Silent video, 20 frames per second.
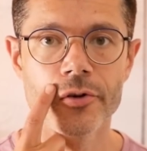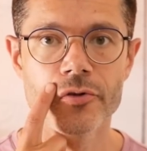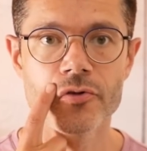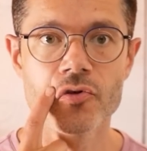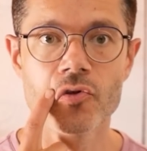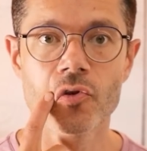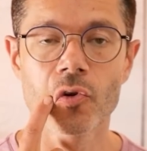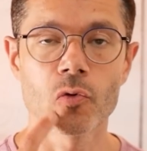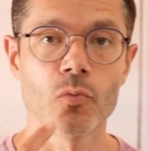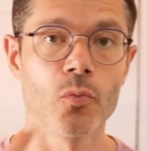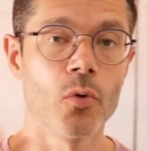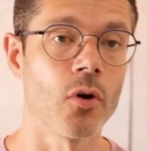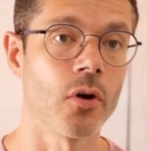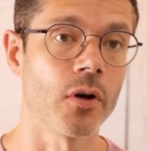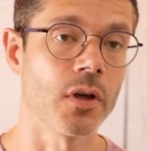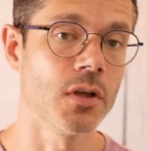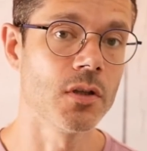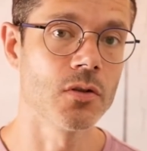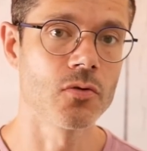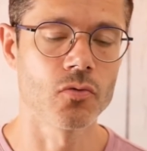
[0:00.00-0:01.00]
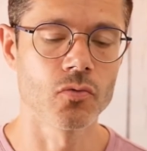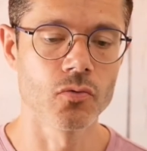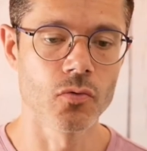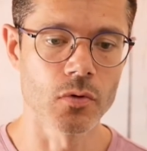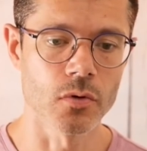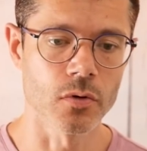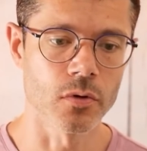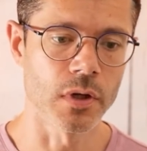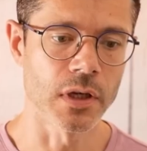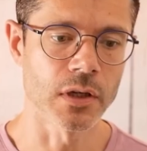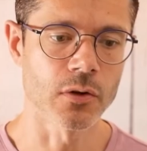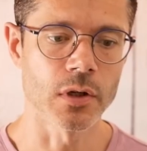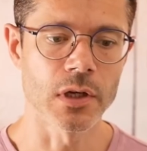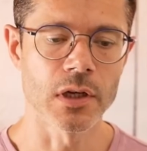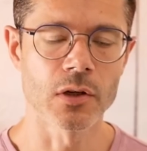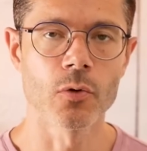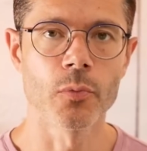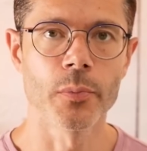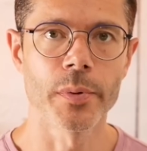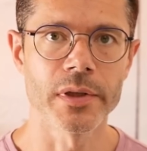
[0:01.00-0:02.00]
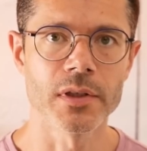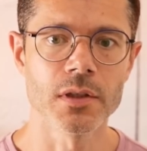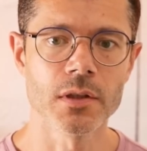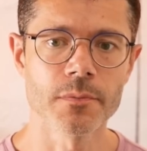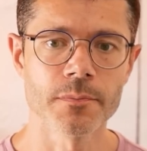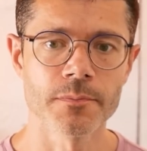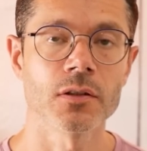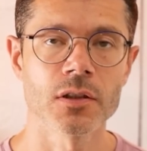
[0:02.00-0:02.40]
sur Uber Eats ou, euh, et, compagnie.